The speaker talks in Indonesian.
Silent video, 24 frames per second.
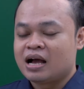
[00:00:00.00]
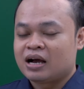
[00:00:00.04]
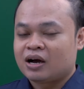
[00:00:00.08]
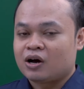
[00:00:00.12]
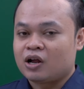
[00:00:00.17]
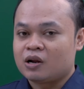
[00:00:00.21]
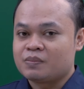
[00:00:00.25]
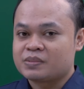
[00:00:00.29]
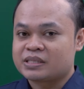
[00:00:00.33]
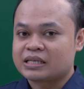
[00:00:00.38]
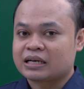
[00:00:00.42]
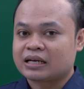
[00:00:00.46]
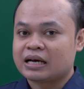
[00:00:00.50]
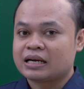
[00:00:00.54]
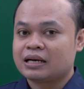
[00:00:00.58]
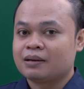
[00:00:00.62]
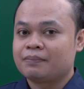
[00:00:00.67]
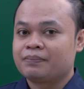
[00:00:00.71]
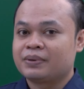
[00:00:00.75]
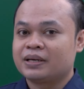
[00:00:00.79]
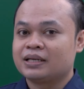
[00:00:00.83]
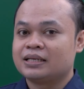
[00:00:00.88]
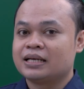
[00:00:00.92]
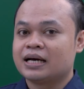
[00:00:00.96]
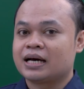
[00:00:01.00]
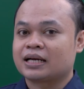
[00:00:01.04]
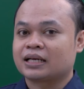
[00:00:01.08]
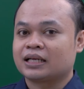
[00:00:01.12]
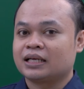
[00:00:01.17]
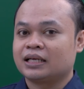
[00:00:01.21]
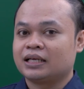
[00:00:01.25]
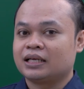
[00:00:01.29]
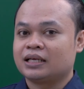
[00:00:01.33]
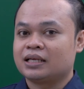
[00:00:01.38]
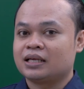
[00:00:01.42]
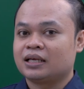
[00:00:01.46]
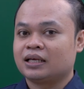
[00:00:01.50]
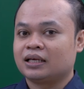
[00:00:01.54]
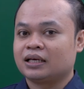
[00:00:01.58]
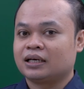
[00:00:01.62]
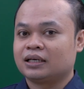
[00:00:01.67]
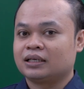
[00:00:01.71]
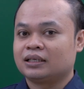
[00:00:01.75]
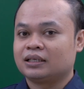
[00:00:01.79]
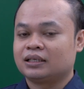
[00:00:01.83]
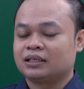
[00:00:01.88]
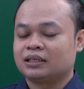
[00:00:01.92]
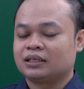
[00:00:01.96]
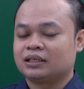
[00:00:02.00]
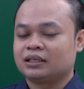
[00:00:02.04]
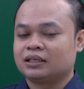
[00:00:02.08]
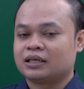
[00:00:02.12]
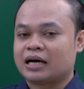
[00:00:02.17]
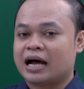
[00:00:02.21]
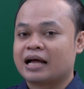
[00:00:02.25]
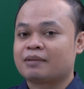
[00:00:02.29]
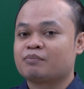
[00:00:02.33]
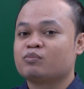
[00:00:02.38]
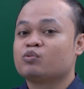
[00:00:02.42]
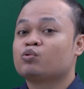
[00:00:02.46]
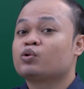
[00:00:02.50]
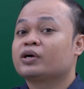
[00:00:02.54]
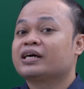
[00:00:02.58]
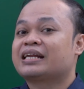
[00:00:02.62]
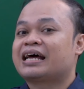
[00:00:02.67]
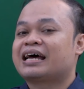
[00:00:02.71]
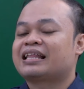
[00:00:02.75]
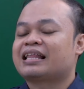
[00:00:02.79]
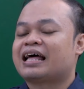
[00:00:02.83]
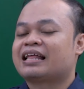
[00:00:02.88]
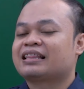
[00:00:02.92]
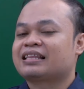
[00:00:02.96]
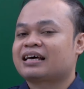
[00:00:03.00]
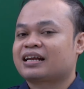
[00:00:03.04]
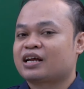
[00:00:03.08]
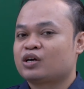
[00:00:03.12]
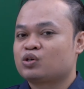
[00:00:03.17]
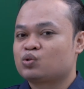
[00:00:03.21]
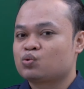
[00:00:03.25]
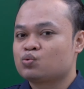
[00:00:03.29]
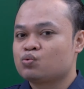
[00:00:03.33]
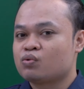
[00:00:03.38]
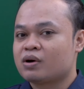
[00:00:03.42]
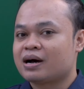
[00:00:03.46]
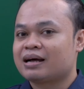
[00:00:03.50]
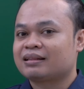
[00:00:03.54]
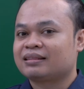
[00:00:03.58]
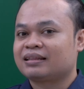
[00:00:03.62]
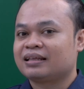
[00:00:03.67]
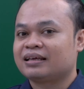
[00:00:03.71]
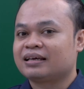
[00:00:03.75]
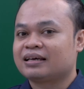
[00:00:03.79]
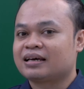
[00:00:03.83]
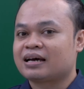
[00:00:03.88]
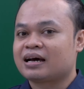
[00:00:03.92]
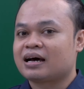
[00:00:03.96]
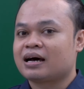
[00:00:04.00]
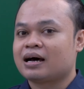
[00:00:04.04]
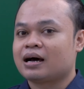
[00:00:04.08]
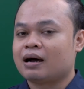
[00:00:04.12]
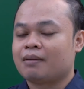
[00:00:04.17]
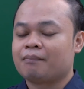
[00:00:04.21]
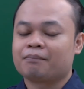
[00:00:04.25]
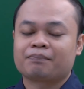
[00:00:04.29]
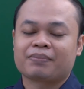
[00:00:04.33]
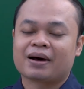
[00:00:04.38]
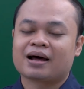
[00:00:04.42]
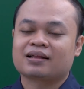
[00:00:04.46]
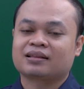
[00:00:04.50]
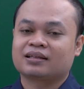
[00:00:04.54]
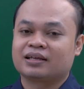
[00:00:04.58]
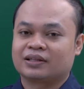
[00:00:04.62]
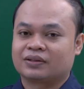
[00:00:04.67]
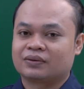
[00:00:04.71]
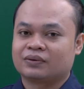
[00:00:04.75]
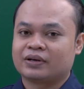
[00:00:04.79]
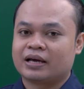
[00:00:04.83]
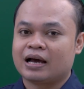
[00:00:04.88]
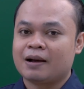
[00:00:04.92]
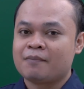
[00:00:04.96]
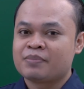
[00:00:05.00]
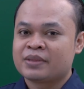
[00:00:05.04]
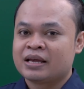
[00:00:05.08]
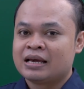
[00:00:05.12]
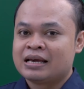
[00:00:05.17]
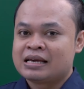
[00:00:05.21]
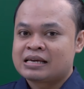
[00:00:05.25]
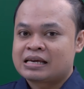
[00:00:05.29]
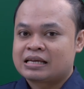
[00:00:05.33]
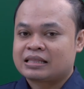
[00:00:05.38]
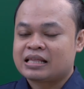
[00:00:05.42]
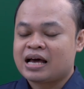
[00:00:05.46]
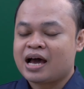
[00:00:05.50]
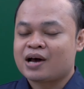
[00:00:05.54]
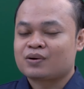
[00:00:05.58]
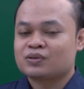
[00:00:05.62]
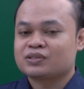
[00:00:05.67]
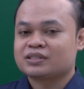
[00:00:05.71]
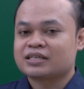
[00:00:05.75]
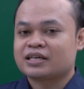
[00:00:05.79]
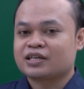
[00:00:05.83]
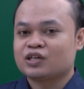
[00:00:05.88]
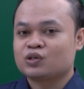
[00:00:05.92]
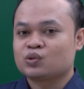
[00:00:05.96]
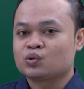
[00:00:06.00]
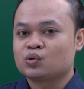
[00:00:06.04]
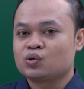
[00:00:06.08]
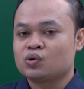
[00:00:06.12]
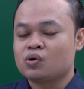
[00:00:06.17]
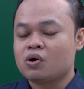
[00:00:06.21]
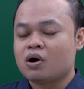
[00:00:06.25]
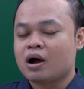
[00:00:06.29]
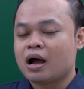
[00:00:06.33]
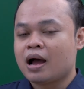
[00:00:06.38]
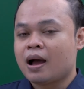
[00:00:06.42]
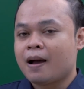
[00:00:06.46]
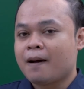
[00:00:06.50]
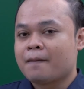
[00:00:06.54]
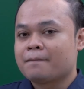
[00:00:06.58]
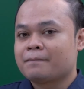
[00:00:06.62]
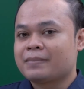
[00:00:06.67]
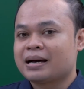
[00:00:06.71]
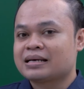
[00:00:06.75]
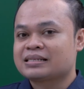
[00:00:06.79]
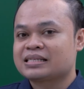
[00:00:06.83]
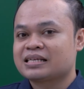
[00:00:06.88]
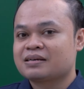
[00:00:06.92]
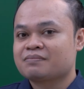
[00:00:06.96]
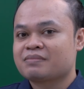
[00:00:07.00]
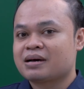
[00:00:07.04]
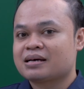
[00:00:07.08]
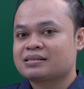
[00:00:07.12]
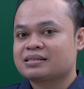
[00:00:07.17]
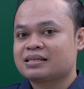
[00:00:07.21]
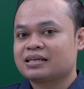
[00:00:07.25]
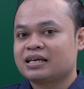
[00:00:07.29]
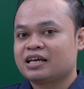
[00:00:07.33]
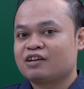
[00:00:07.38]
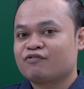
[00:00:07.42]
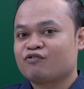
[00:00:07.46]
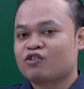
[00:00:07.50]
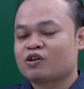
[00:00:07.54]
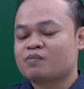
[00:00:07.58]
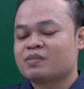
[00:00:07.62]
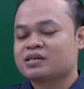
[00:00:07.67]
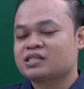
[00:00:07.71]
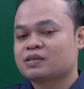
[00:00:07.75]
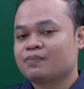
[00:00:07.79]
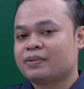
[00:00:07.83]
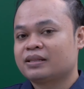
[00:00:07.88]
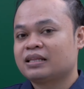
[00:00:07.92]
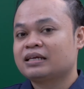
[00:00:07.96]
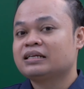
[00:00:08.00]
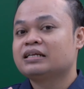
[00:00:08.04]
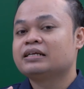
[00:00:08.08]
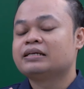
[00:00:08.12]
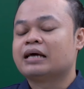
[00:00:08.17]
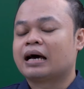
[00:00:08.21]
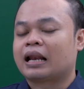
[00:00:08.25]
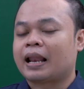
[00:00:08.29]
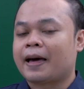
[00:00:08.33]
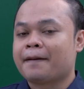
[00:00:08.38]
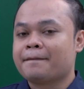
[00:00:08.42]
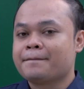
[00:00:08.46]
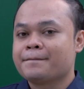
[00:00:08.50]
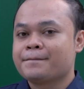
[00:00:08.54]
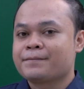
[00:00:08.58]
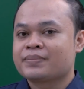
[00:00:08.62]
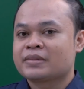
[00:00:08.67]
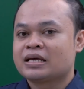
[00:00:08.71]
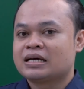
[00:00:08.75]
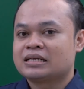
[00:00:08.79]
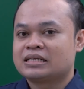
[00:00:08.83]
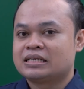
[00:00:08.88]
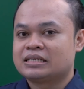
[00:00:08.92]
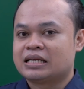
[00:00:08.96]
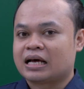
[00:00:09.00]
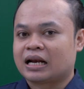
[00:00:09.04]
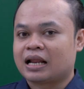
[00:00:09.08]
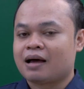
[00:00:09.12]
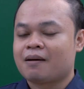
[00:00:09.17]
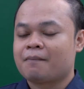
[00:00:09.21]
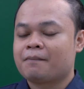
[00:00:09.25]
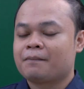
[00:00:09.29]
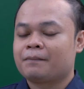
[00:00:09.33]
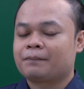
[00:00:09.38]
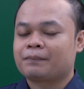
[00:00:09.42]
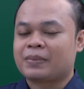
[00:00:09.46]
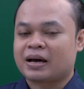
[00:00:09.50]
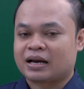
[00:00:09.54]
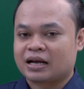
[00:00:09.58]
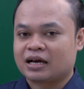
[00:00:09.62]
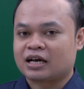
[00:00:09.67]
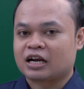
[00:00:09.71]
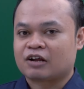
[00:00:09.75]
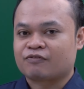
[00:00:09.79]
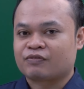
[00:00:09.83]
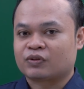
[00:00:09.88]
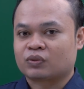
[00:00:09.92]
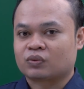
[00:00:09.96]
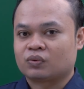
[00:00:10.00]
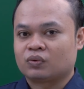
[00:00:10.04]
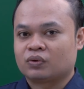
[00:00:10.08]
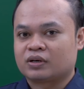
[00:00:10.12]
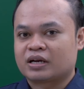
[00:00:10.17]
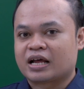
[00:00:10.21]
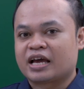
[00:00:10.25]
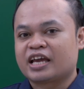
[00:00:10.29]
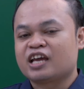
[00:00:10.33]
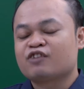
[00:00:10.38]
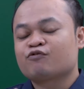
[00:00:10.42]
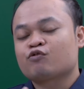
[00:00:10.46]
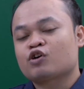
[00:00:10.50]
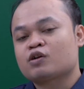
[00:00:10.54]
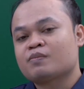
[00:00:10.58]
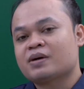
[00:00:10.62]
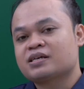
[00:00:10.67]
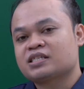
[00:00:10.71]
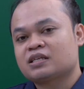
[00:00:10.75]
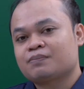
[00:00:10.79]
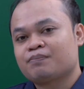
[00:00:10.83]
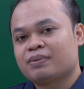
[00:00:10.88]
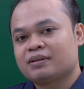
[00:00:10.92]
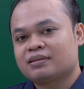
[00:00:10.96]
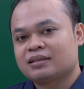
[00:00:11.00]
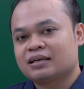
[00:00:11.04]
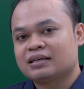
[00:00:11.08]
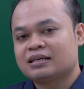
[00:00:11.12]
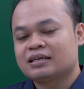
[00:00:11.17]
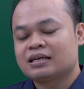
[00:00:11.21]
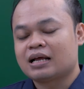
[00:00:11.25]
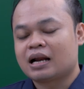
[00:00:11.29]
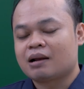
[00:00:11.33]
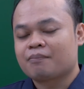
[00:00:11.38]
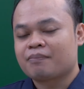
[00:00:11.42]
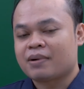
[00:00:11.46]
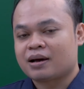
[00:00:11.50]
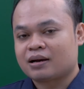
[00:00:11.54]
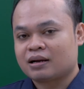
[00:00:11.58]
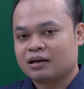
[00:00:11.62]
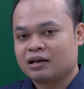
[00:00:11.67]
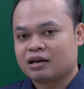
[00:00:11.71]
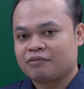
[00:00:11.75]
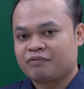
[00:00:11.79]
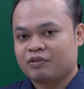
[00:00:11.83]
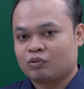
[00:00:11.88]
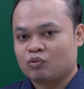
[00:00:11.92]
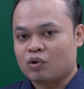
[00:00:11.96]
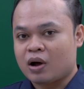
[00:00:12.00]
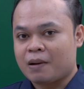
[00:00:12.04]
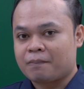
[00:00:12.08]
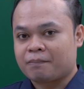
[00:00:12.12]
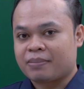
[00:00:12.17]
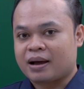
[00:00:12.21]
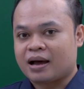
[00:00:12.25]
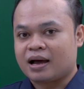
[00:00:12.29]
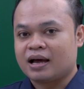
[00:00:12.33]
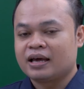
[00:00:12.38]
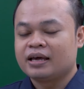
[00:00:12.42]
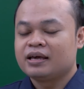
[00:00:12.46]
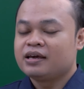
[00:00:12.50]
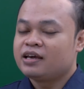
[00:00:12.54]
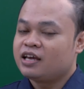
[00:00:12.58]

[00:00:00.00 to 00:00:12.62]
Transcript: Kalau misalkan lebih dari uh, mungkin antara dua, tiga, empat gitu ya, kita harus cari dulu masing-masing informasi penting di dalam di dalam paragraf itu. Nah, informasi penting di dalam paragraf itu apa?